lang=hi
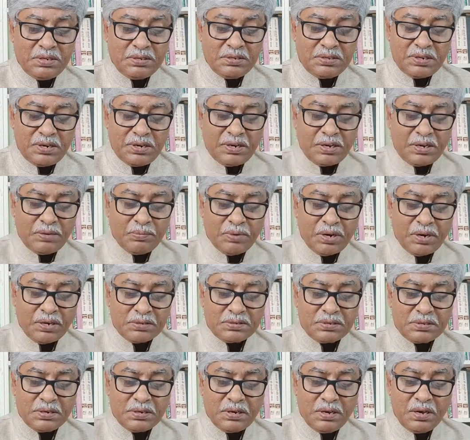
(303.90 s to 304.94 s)
जीतने की
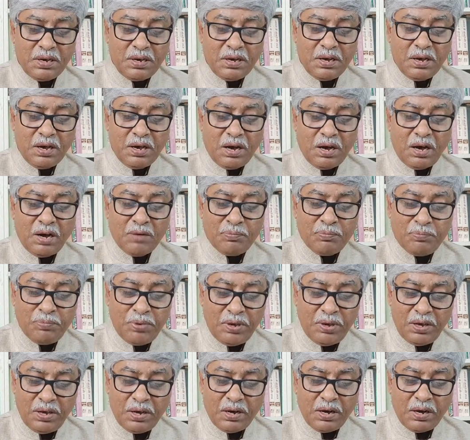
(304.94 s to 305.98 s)
बात अब
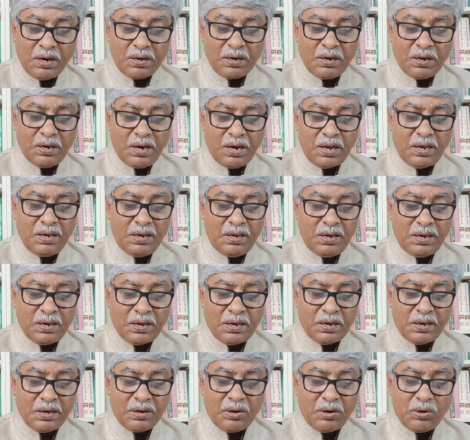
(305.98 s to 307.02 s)
भी अक्ल नहीं
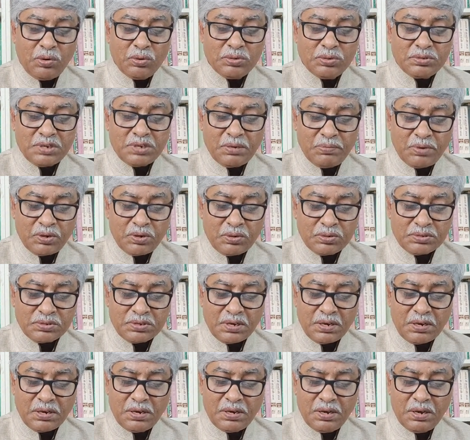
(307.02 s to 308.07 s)
है कौन सा
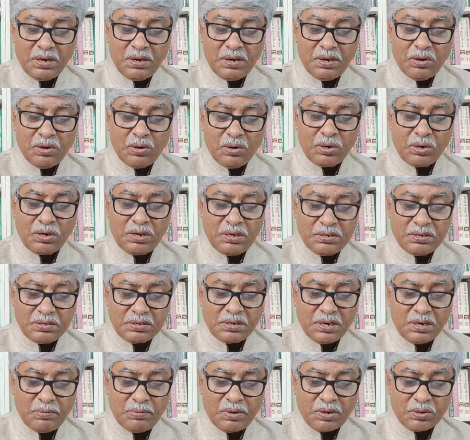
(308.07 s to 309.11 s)
भरोसा और
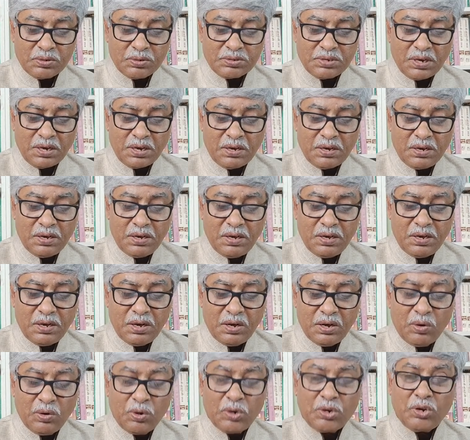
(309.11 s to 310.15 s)
किसका भरोसा
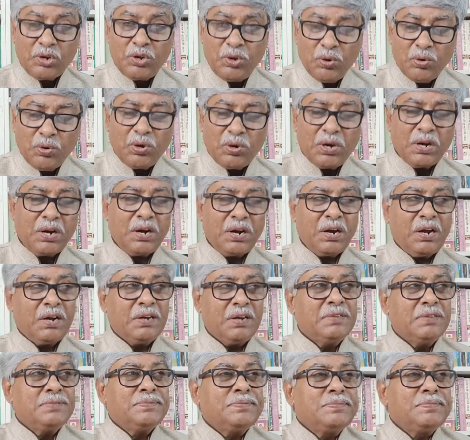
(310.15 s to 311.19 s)
और क्यों करना है